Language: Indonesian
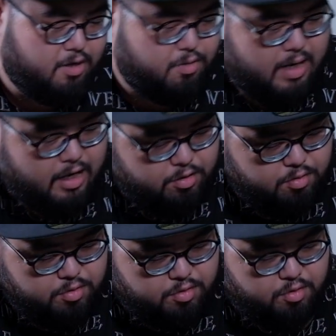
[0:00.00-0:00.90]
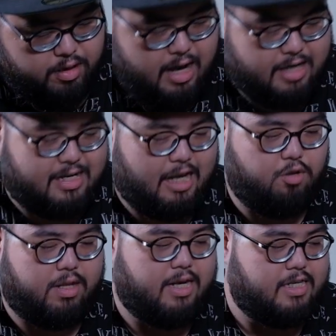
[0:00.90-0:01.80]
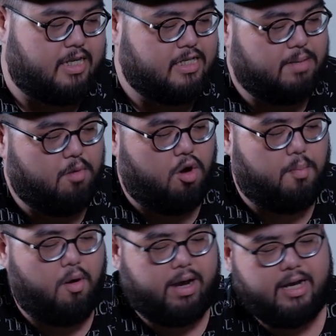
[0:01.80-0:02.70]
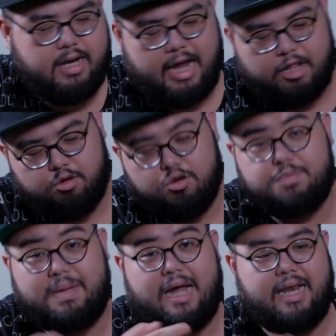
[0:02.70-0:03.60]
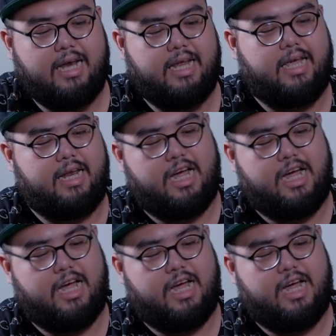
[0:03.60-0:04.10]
Udah gitu untuk yang selanjutnya di sini saya mau ngomongin yaitu speakernya nih.